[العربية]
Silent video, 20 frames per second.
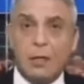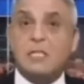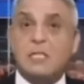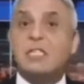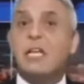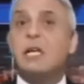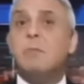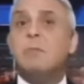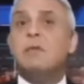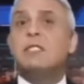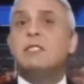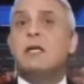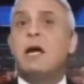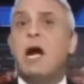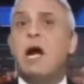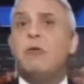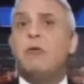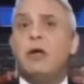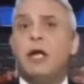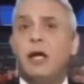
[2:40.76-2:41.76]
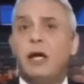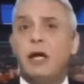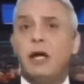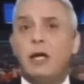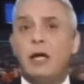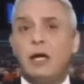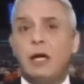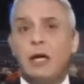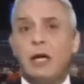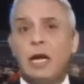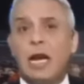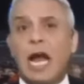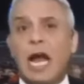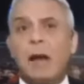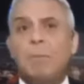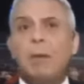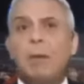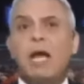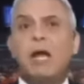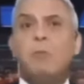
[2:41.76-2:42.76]
نصير مزراوي
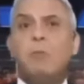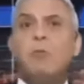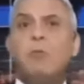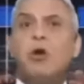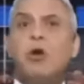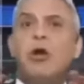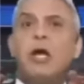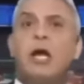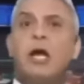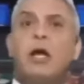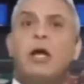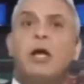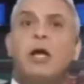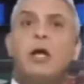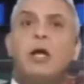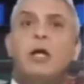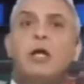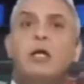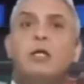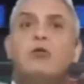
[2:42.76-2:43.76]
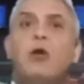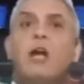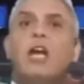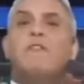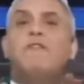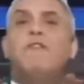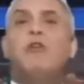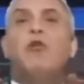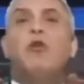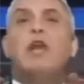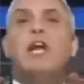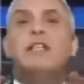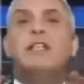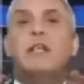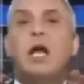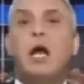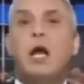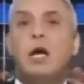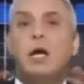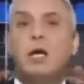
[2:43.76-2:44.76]
لاعب بايرن ميونخ اتولد في
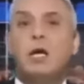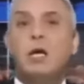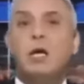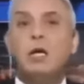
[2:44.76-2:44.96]
هولندا